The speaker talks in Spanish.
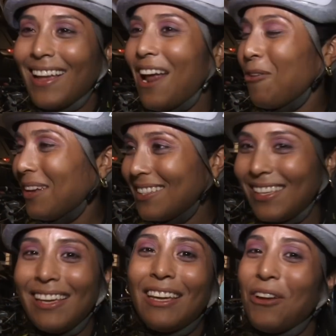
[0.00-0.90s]
Claro que
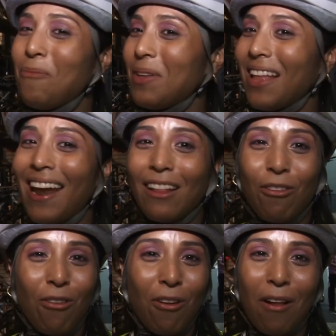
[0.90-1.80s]
sí, quiero invitar a
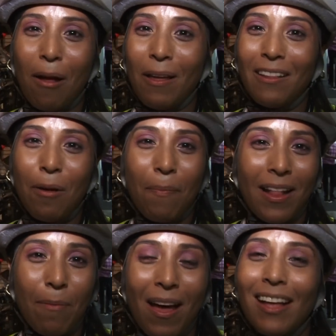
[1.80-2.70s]
toda la gente de
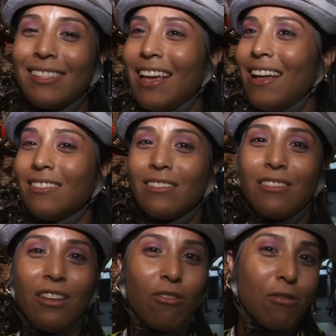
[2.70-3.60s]
Panamá, sean
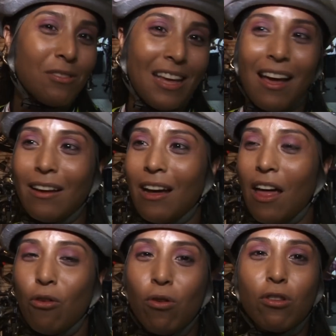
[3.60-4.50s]
niños, sean
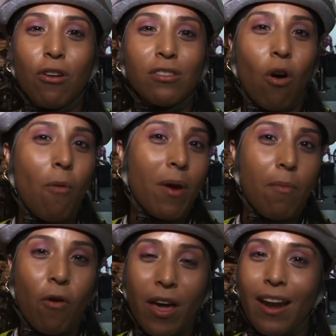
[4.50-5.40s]
adultos, hombres,
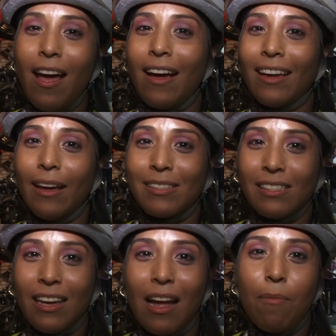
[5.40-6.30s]
mujeres, a que
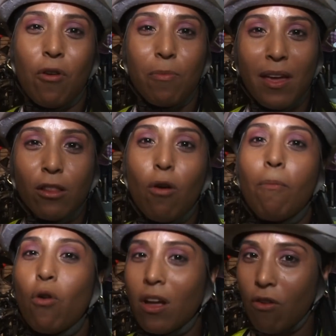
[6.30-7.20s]
sigan el movimiento
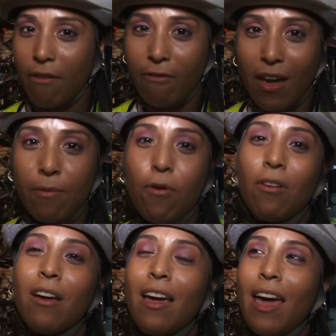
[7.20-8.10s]
búsquenos en Facebook
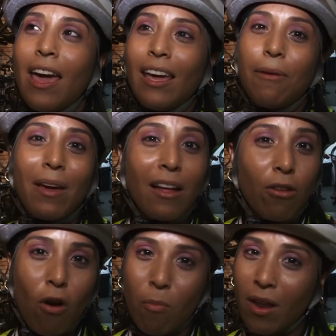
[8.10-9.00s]
y vengan
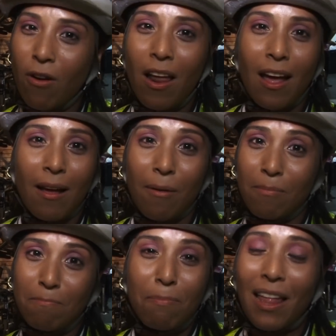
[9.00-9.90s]
todos los miércoles a
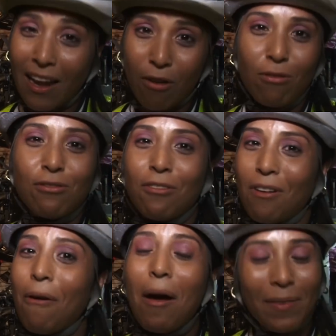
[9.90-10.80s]
pedalear con nosotros,
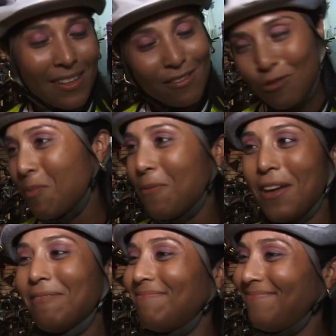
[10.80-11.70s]
la van a pasar súper bien.